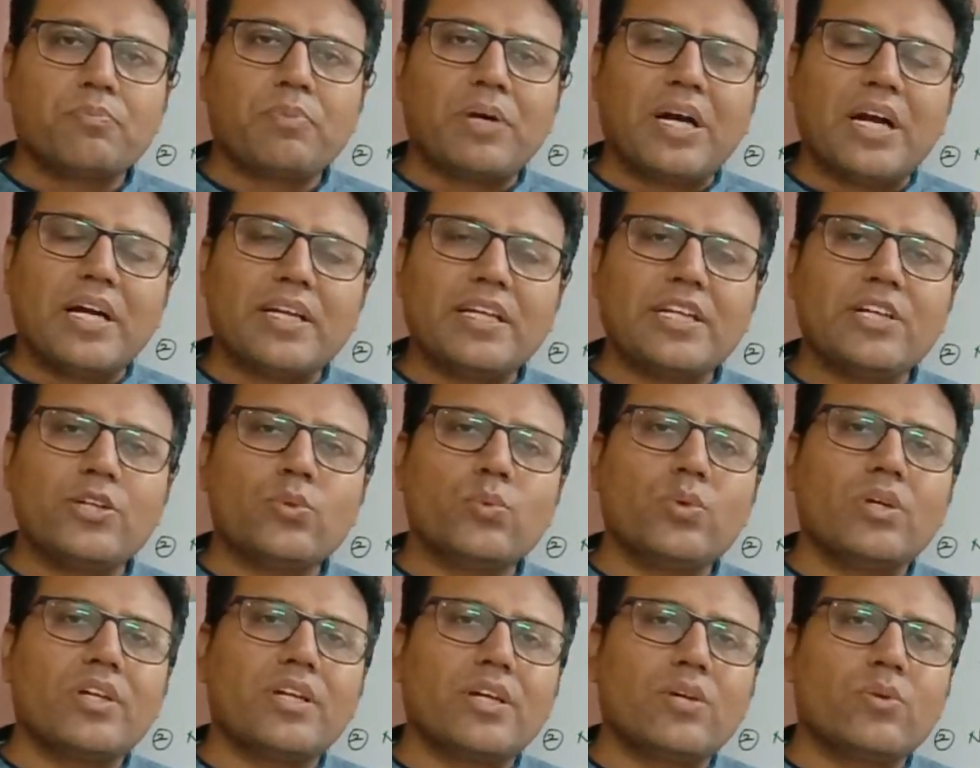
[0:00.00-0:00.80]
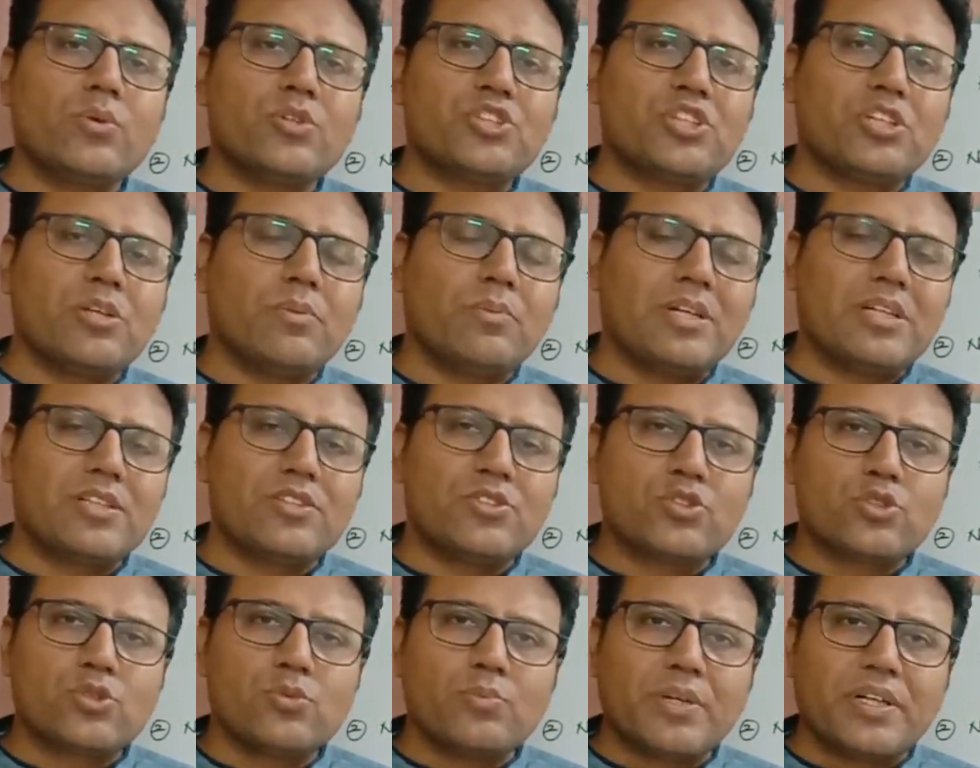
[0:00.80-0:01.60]
पार्टी टू अ नेगोशिएबल
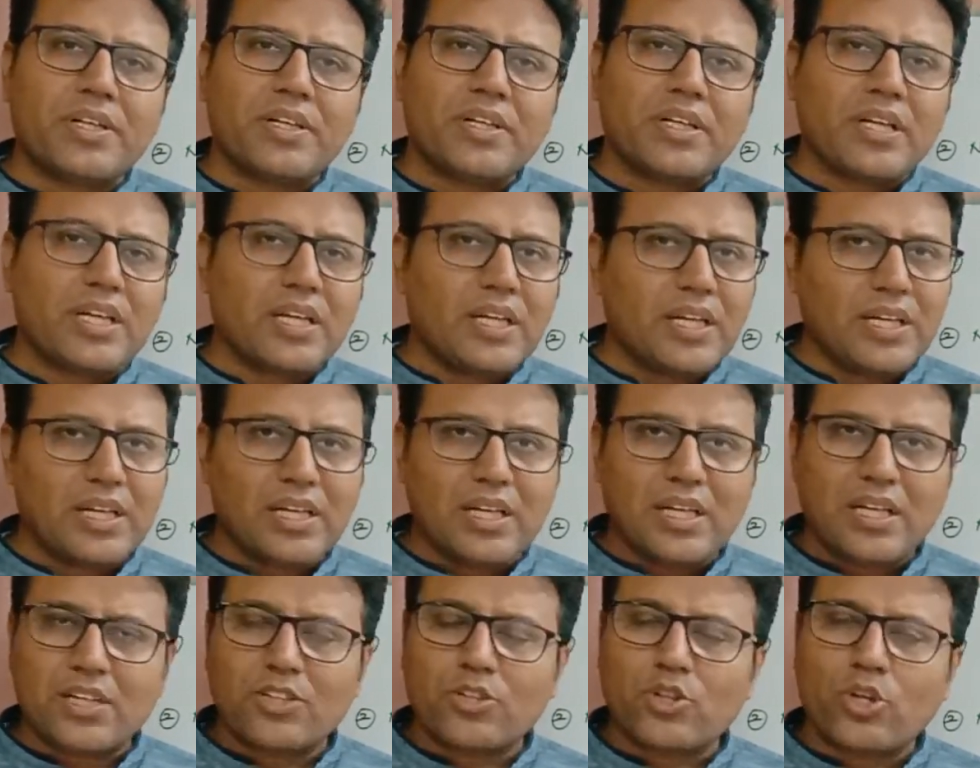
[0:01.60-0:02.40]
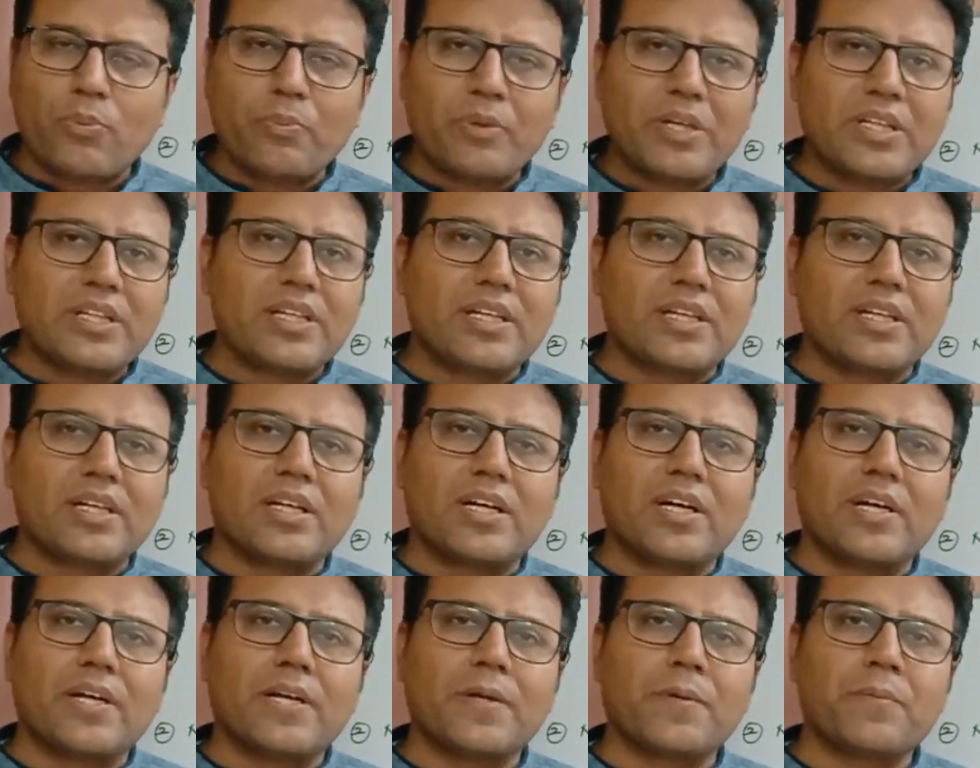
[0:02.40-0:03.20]
इंस्ट्रूमेंट एक अलग टॉपिक दे
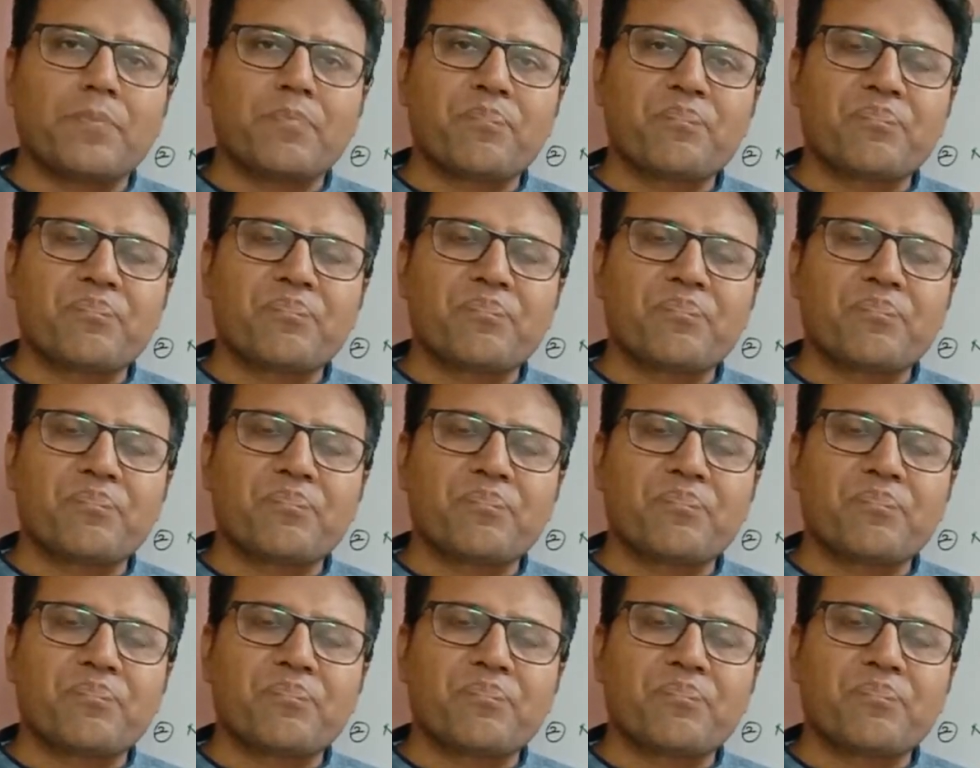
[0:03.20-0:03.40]
रखा है